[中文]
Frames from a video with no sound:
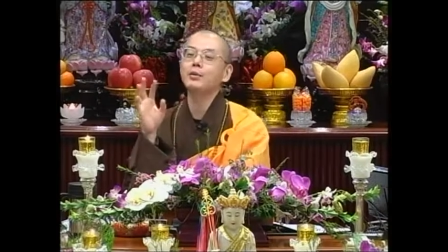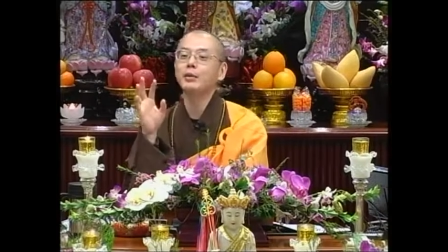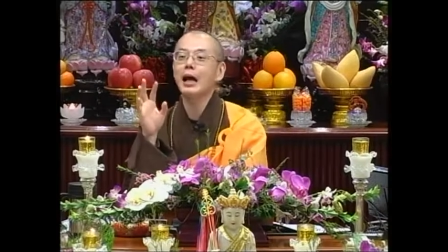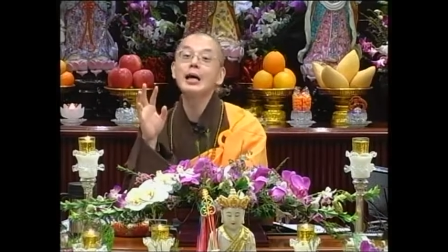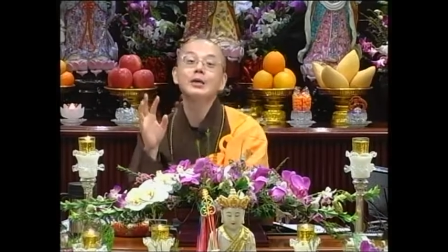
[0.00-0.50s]
渡
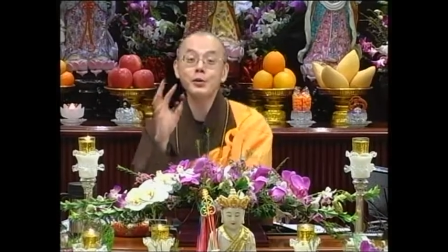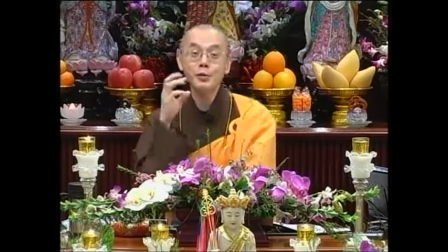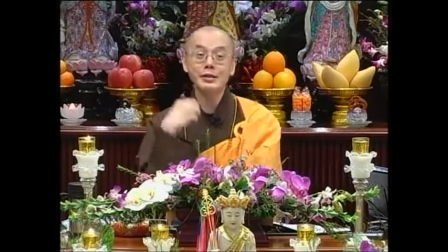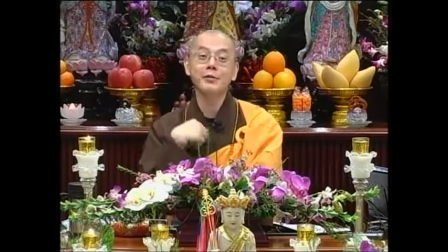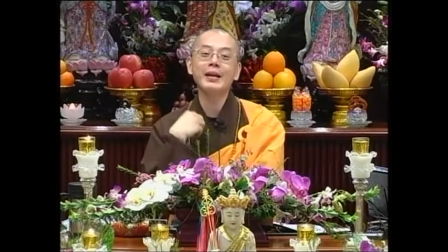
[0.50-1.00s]
他，最后
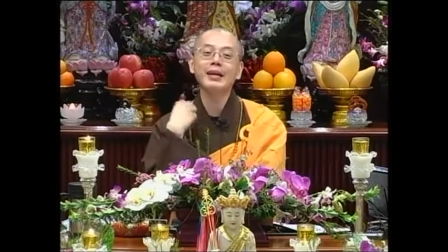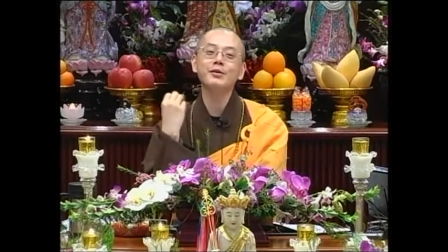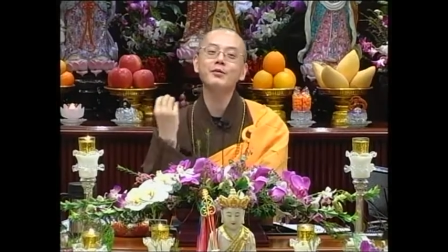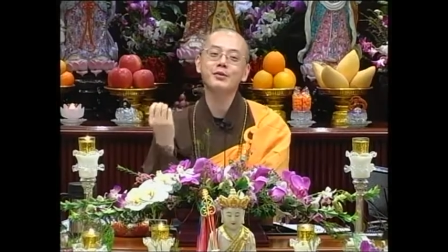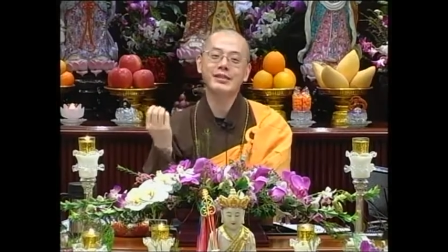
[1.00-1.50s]
你就被他渡
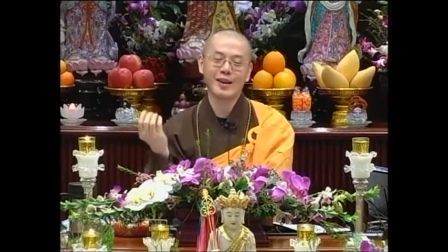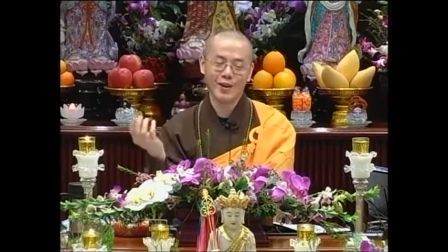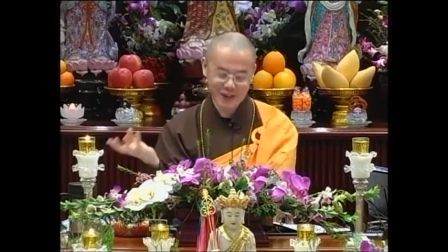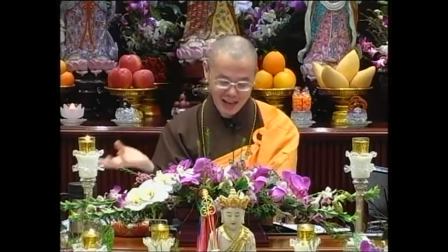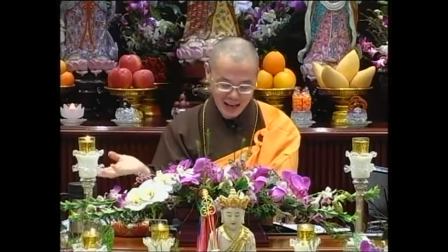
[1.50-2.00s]

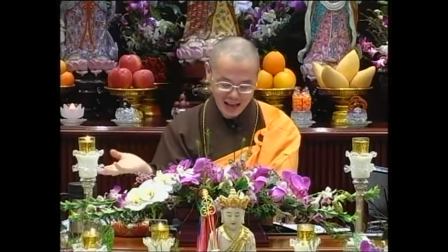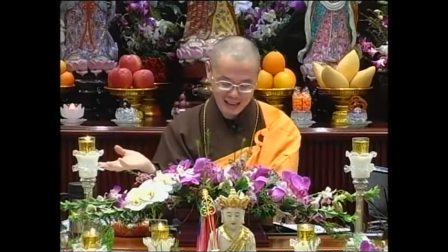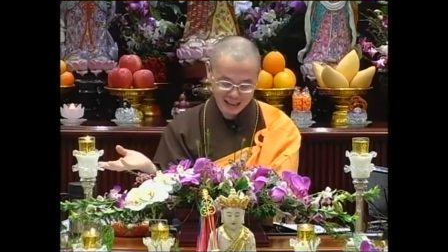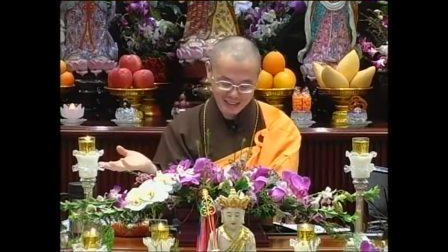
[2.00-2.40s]
走了，